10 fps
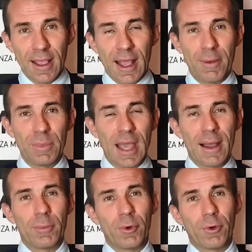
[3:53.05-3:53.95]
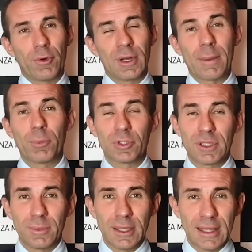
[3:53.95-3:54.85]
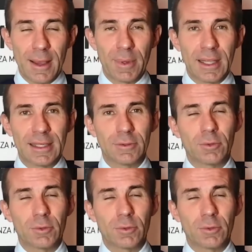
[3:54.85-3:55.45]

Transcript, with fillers: abbiamo la possibilità per le case